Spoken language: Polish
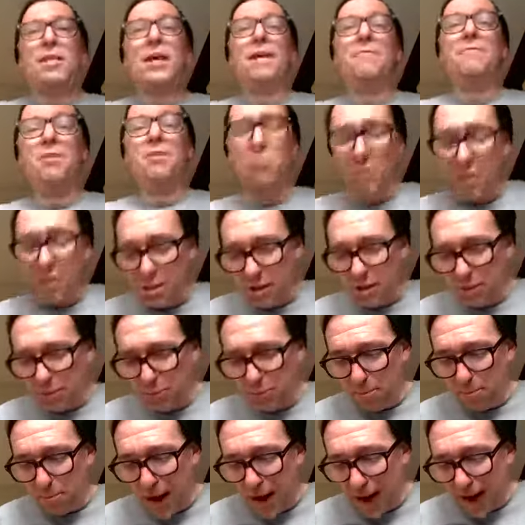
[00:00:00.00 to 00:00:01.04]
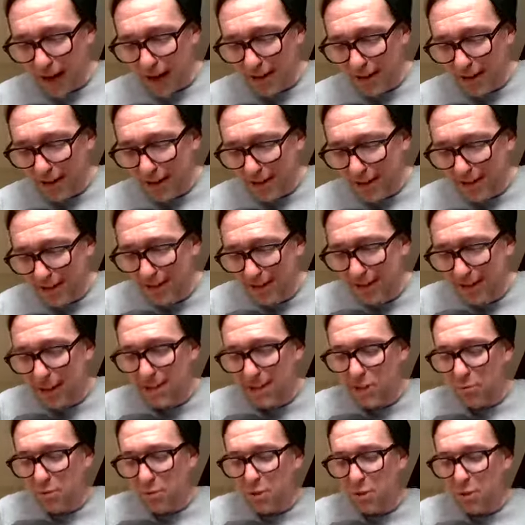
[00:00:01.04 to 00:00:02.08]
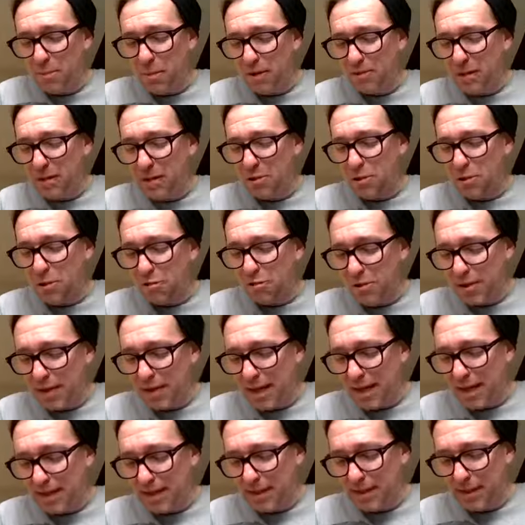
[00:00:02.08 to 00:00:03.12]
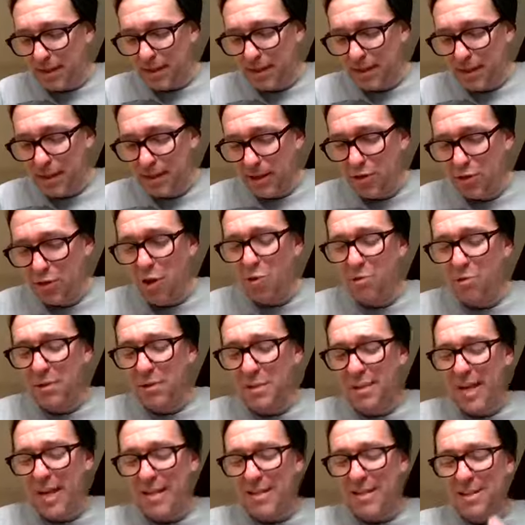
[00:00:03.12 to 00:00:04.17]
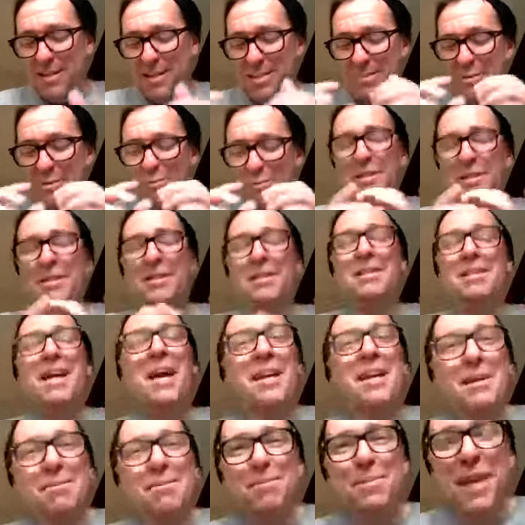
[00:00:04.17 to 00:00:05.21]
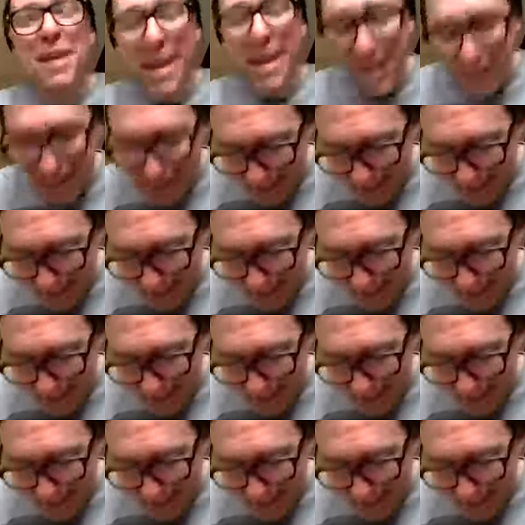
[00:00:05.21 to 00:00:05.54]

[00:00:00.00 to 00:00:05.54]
ustawiły się w pary i zaczęły śpiewać kołysanki. Kołysanki były tak